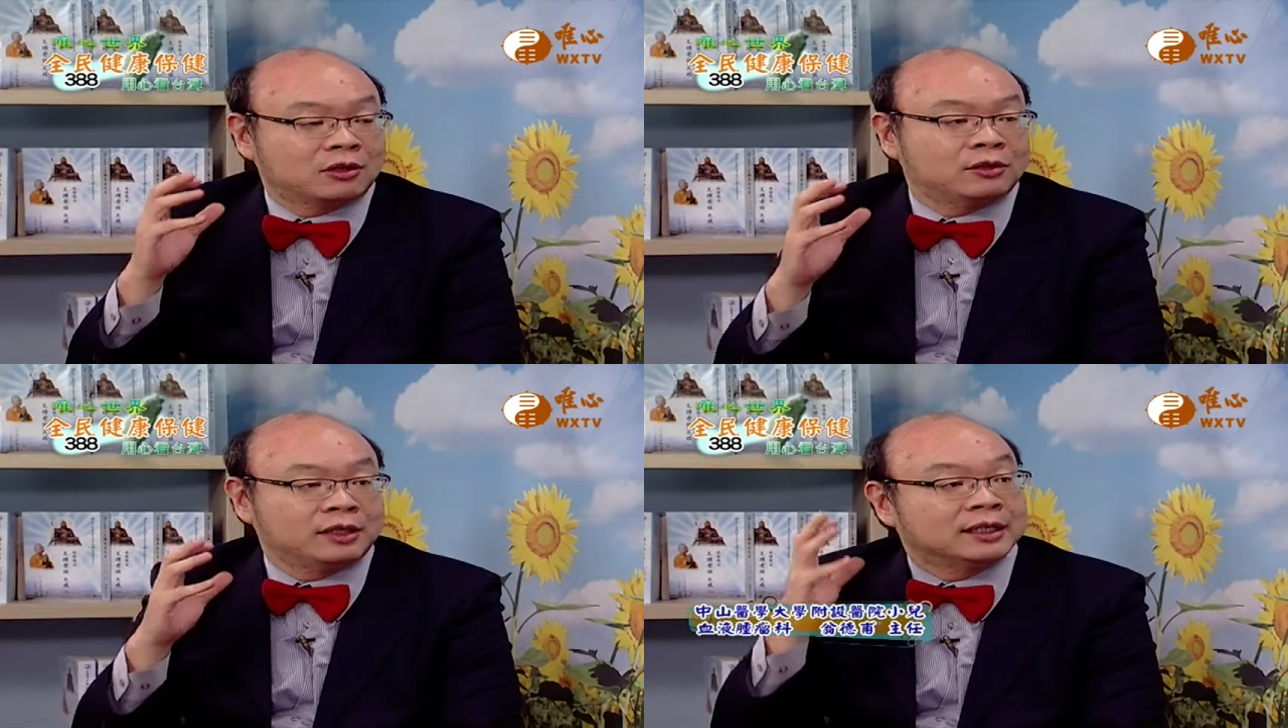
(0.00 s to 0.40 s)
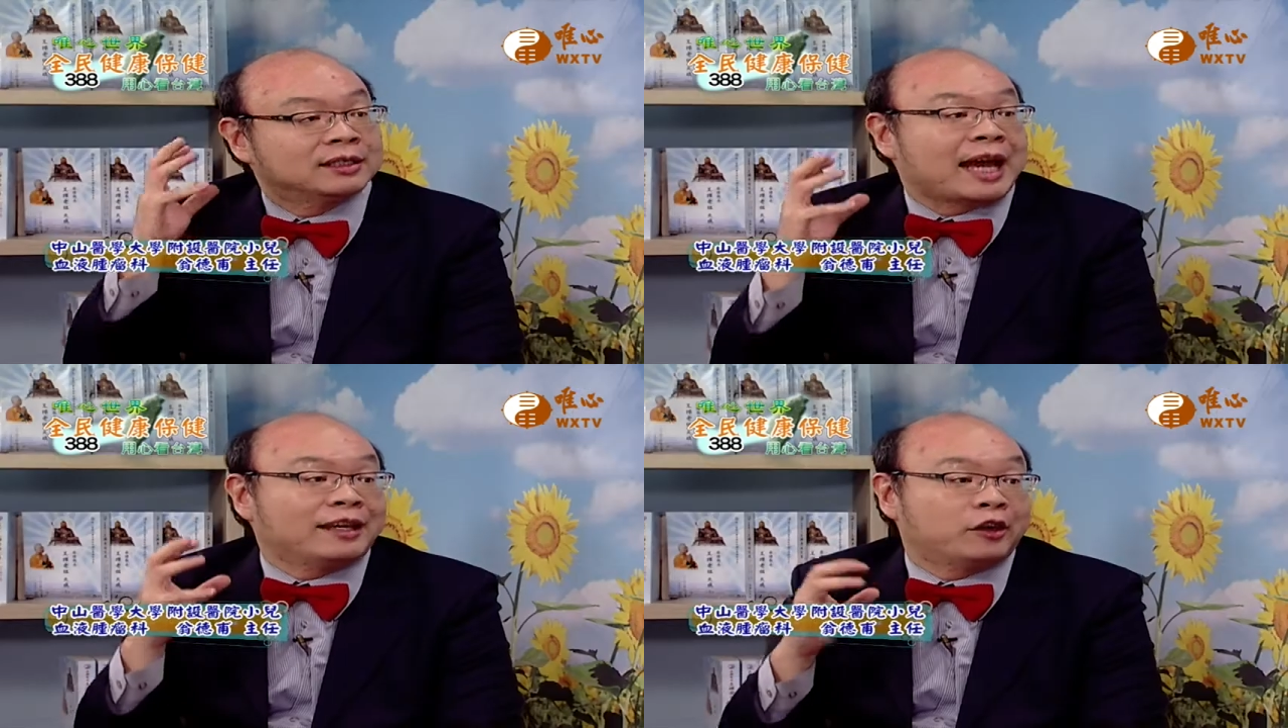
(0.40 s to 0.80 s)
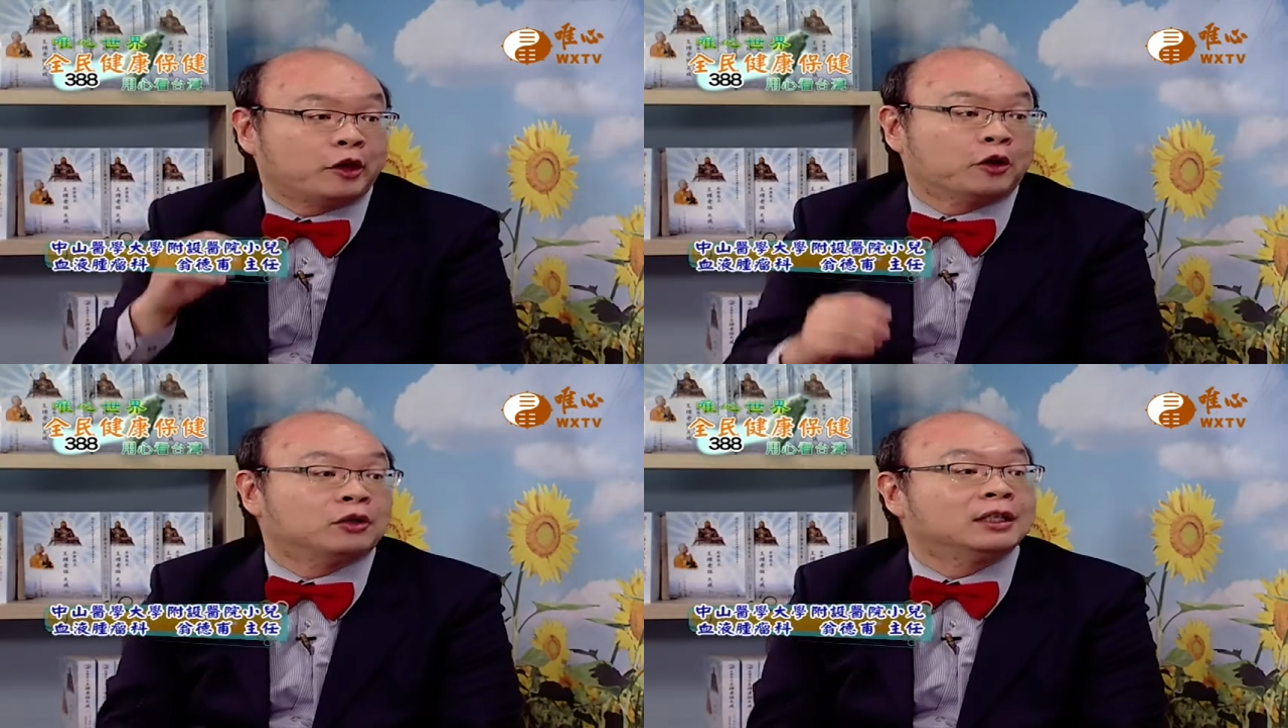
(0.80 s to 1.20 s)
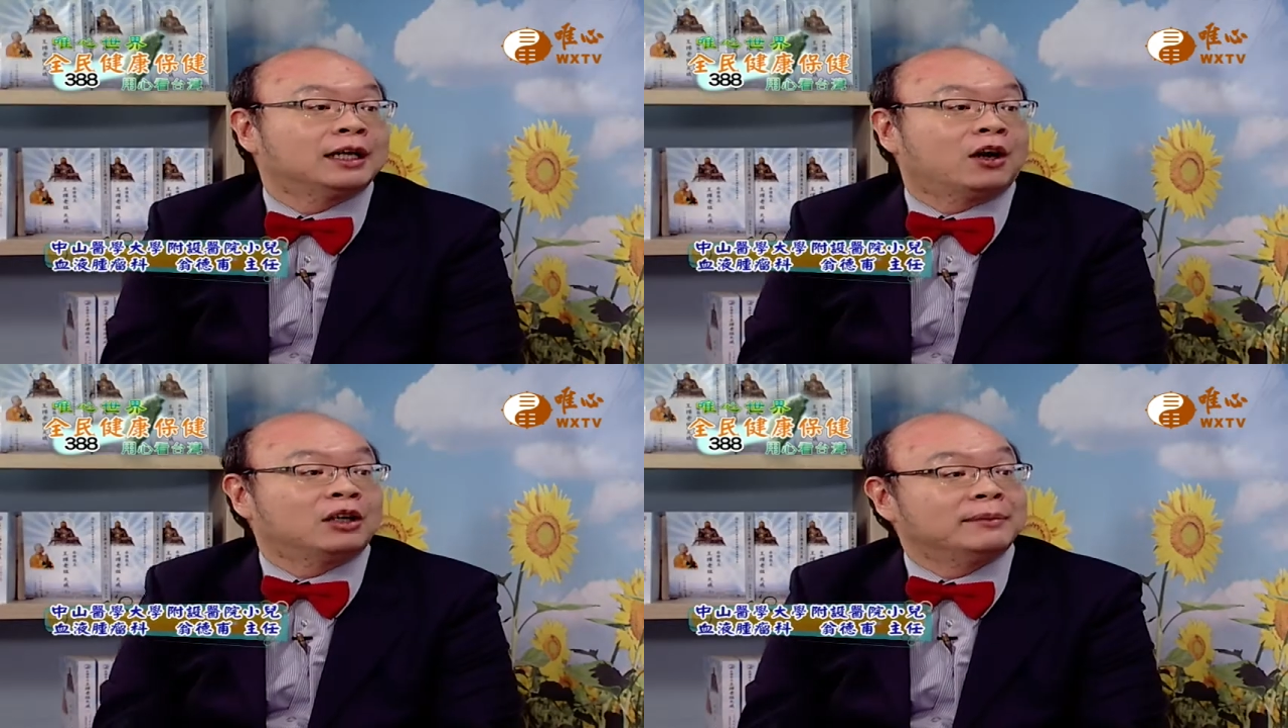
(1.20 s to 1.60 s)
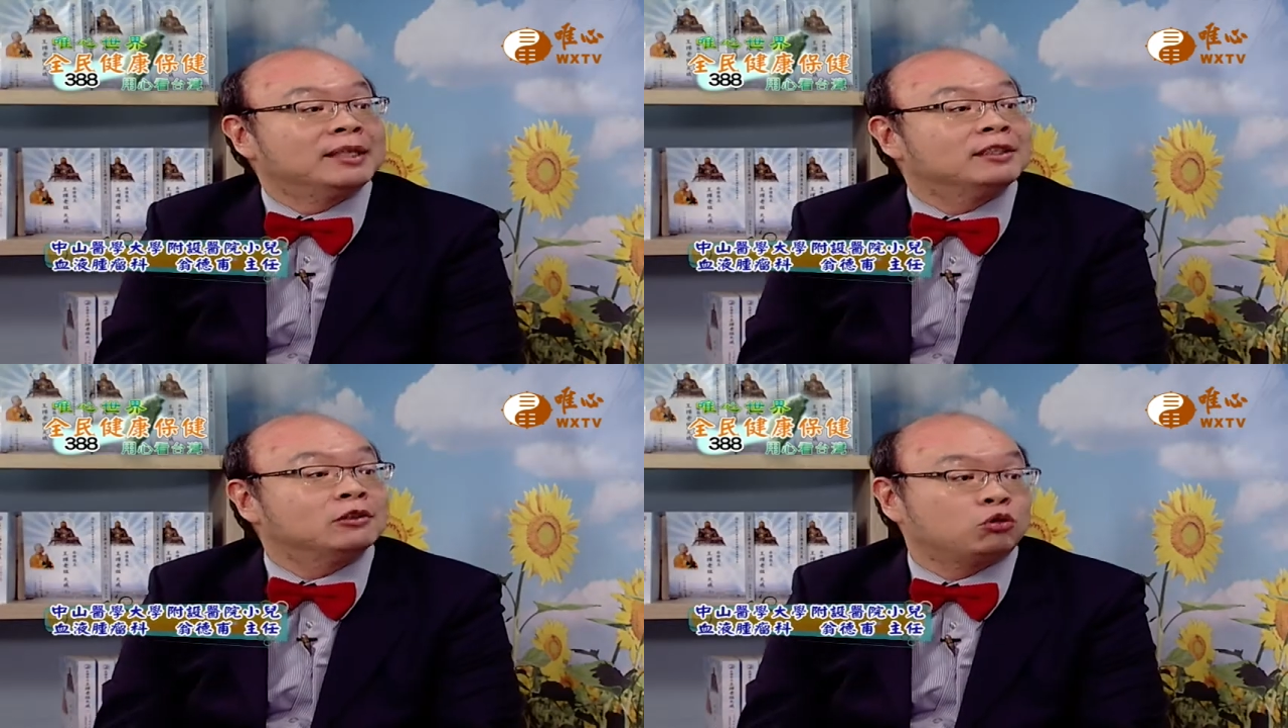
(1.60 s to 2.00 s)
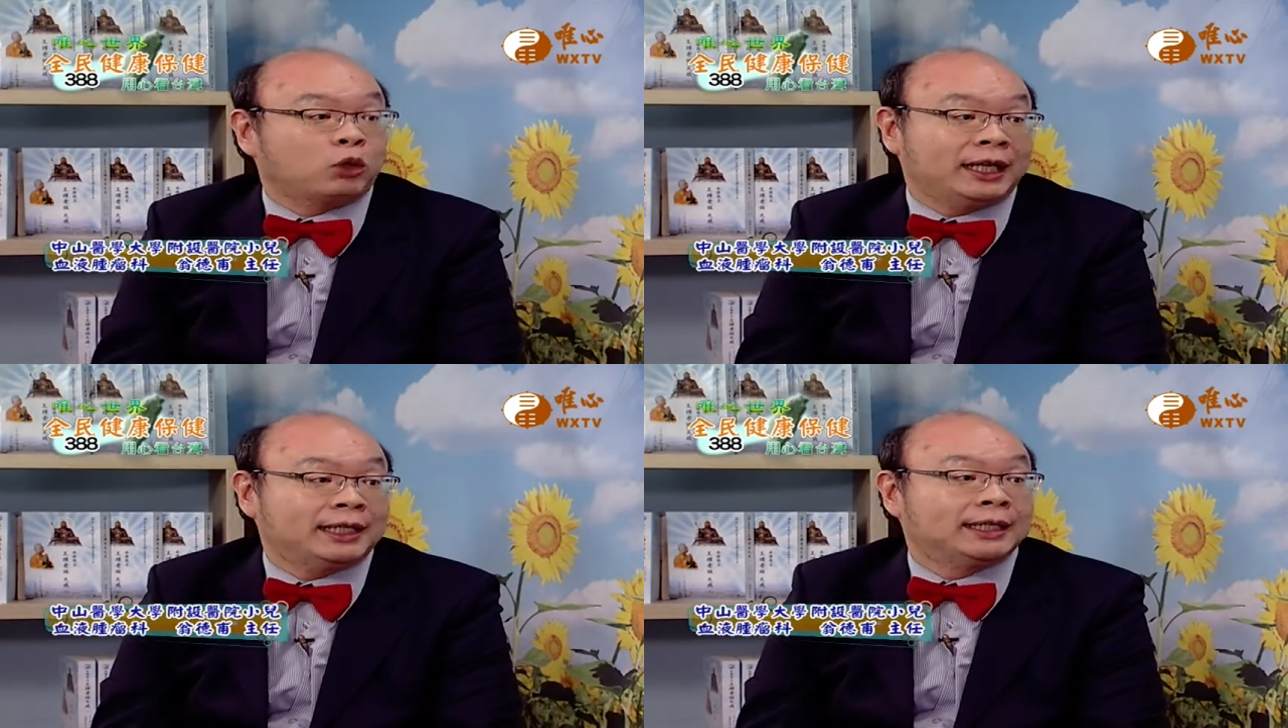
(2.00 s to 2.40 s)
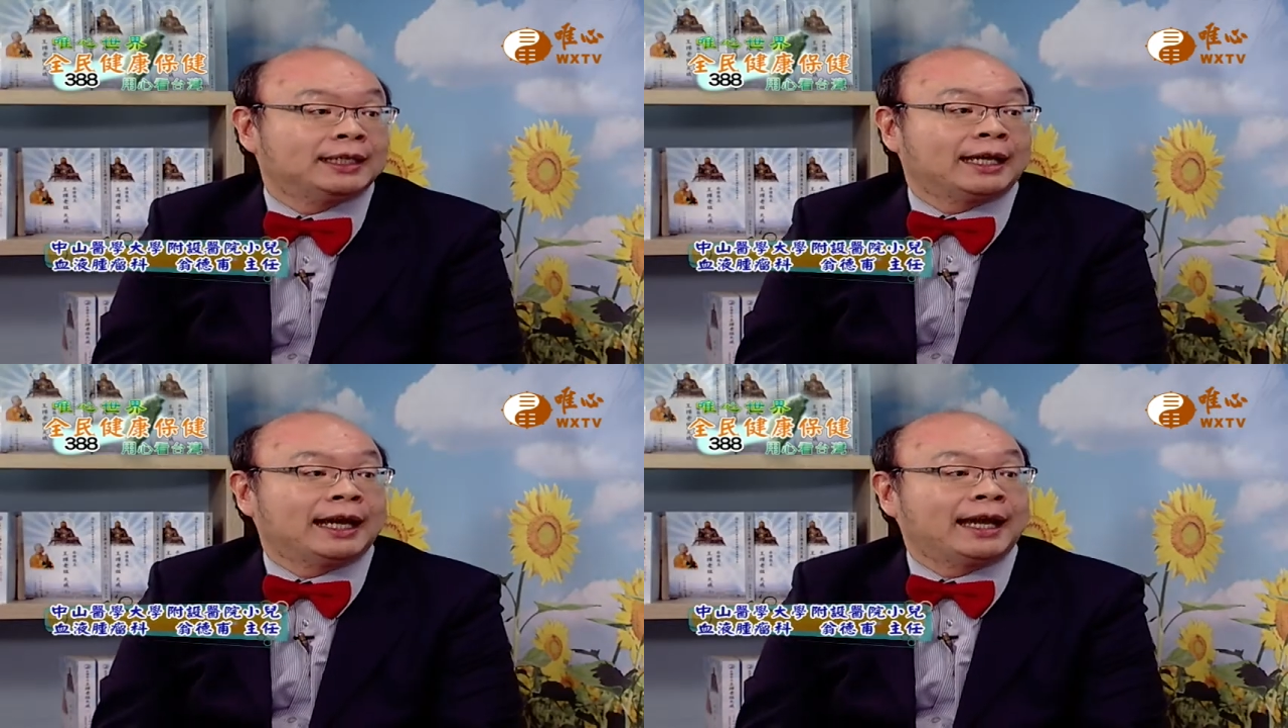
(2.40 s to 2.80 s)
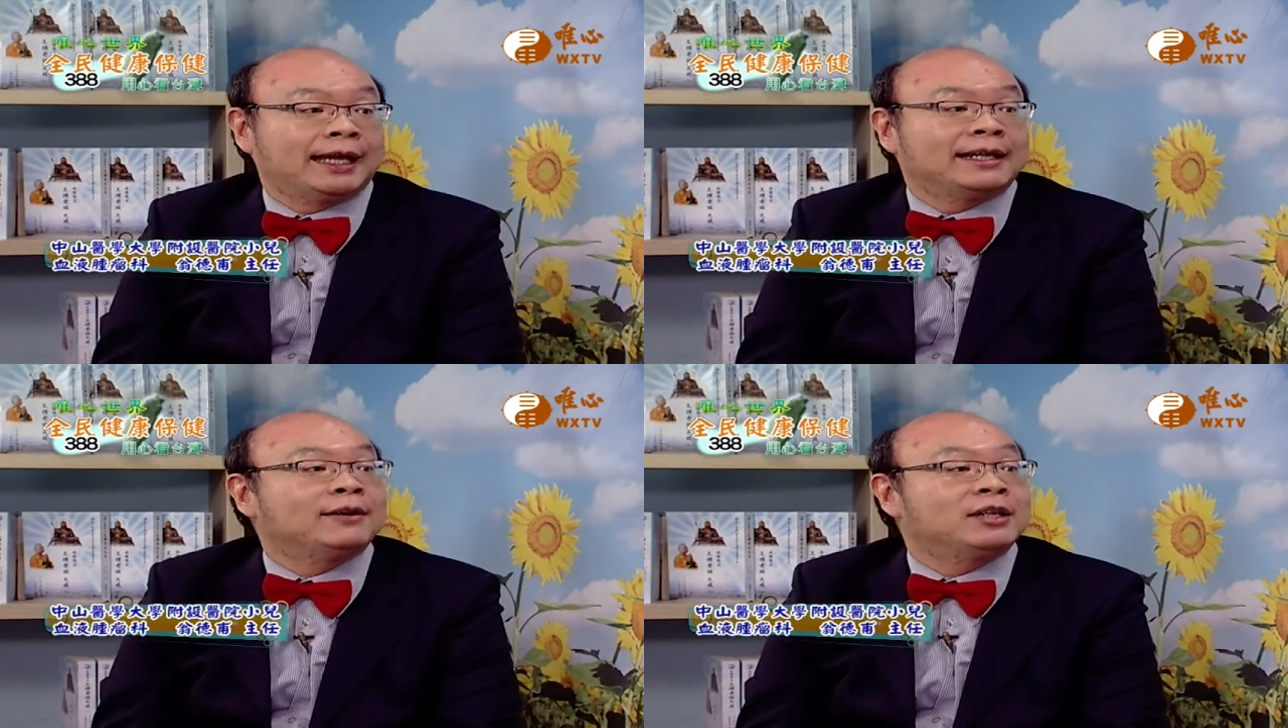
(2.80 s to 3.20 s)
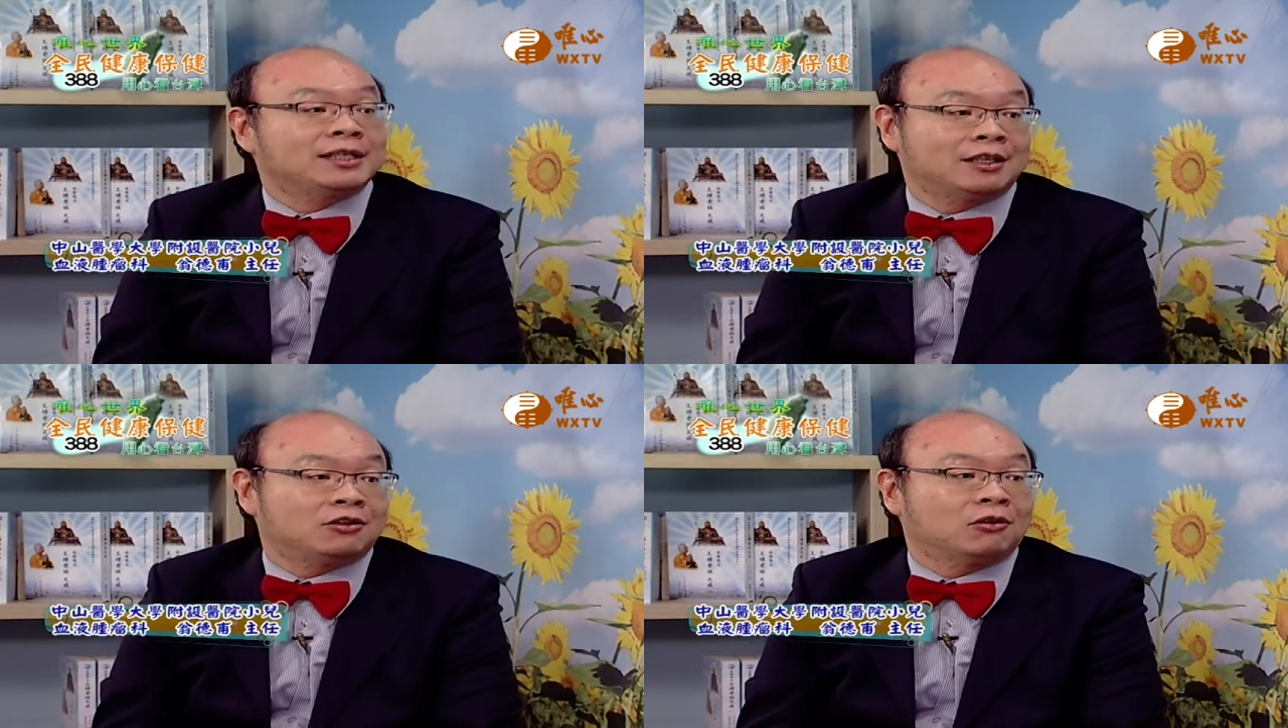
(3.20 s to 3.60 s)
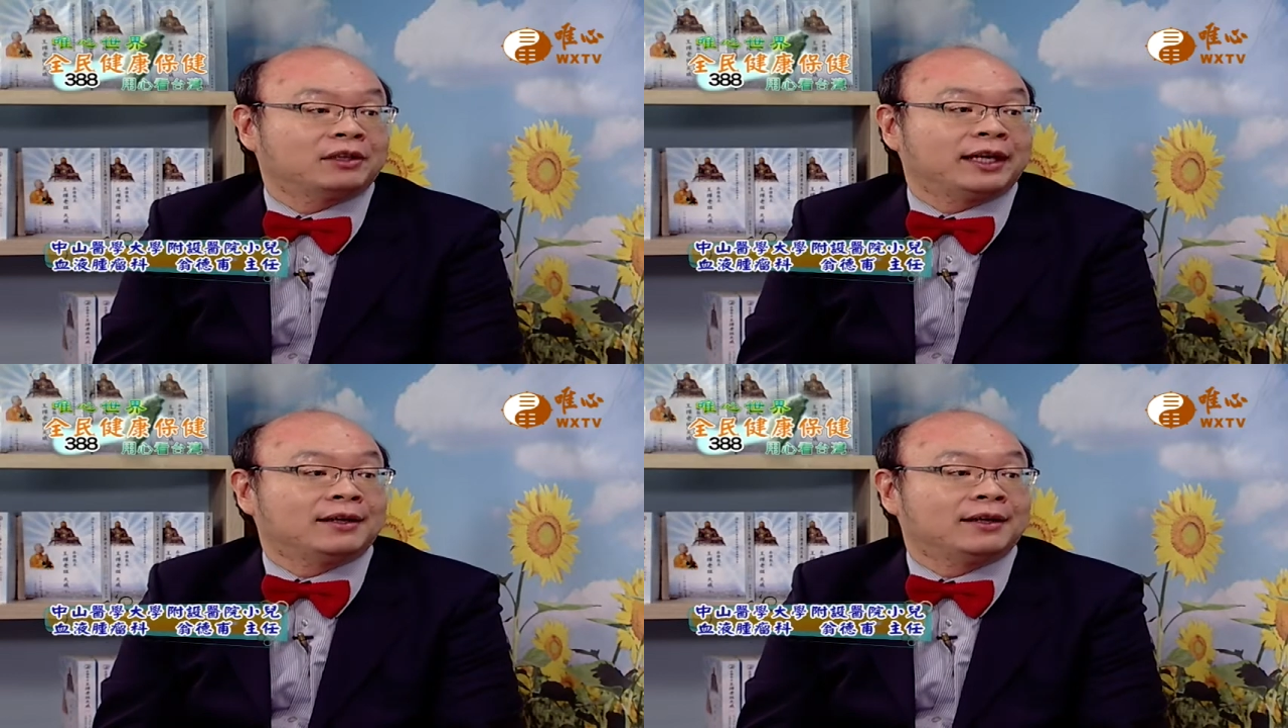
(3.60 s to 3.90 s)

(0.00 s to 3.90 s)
候会有一个产瘤，啊里面是水啊是，哎，那个会吸收掉。